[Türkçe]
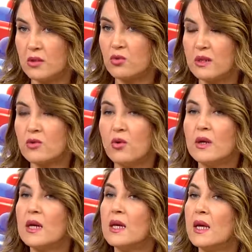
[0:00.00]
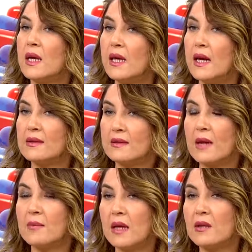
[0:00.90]
Bir süre sonra eğer
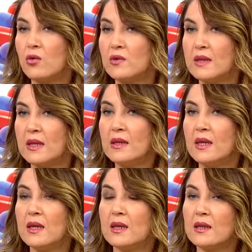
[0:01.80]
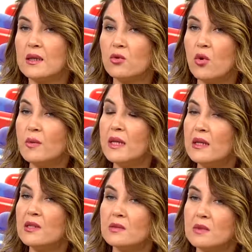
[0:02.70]
tembel gözde e, görme
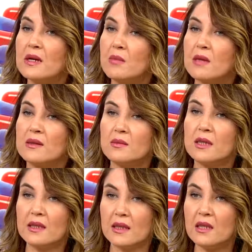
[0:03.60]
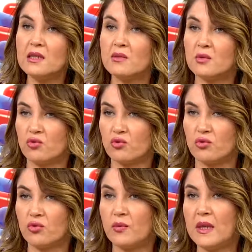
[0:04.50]
gelişimi tam anlamıyla gelişmemiş
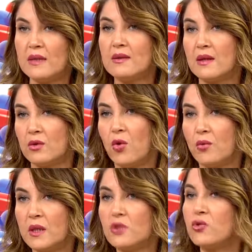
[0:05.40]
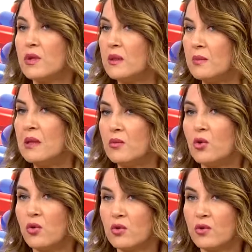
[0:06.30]
oluyor. Beyin de görmeyi çok iyi
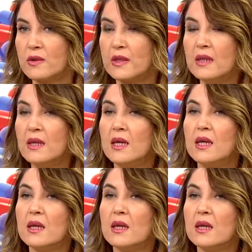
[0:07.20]
bilmiyor o gözle.